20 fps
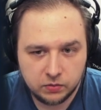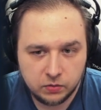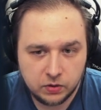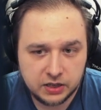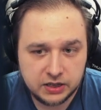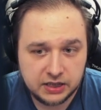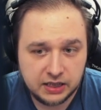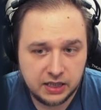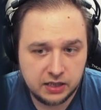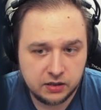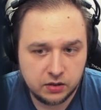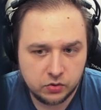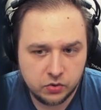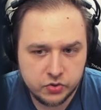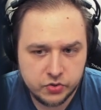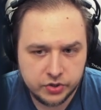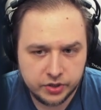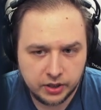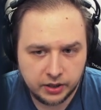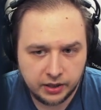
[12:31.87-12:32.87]
Ну, хотя она
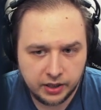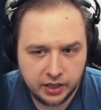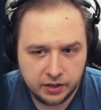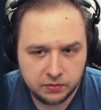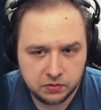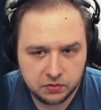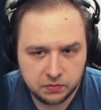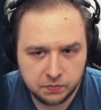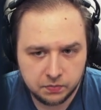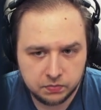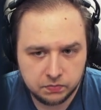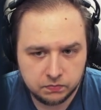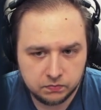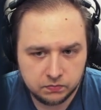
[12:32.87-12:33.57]
тоже такая вот